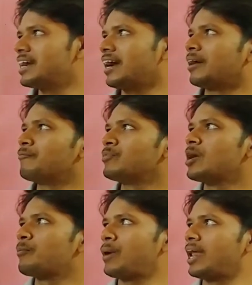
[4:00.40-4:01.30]
किया है
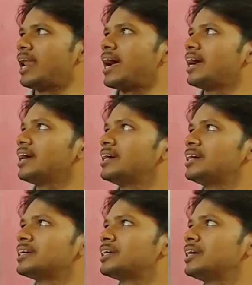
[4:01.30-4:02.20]
पहला है
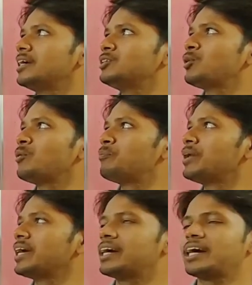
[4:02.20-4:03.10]
कि जो
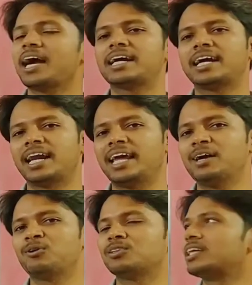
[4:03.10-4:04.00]
ब्रिक का क्ले
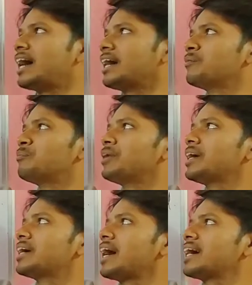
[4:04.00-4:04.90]
होता है
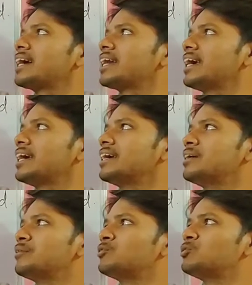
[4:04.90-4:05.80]
ब्रिक का क्ले
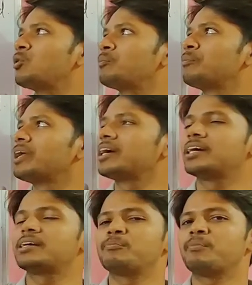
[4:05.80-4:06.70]
जो
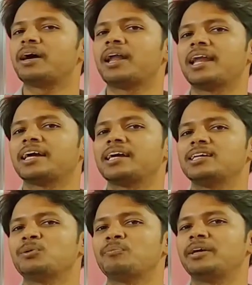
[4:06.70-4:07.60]
ब्रिक बनाने के
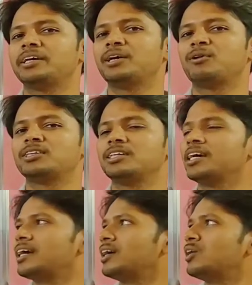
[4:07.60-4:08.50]
लिए जो मिट्टी होती है